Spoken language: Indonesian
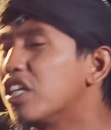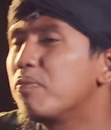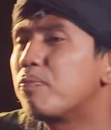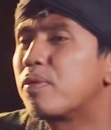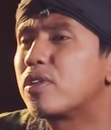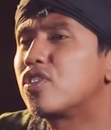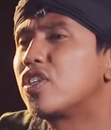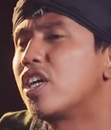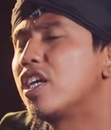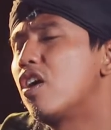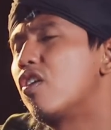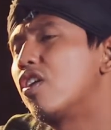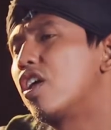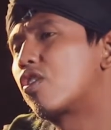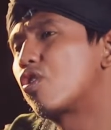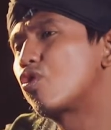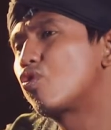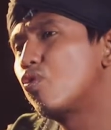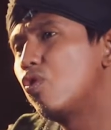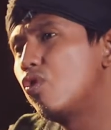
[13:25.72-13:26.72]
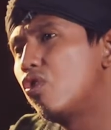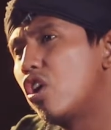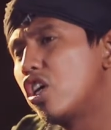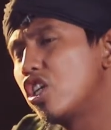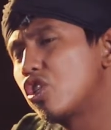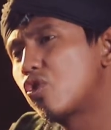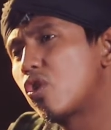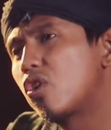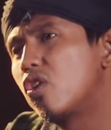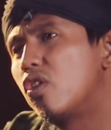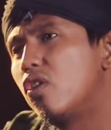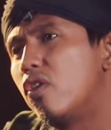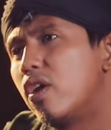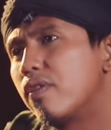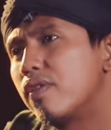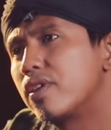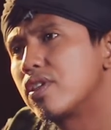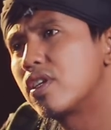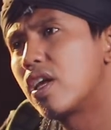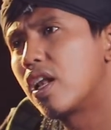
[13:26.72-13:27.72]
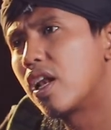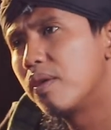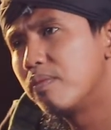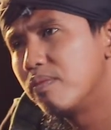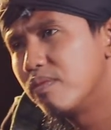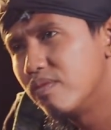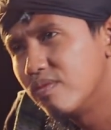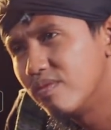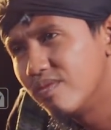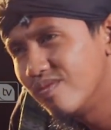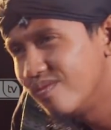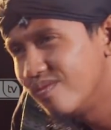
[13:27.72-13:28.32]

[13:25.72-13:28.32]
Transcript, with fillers: yang dipercaya oleh Rasulullah SAW oh.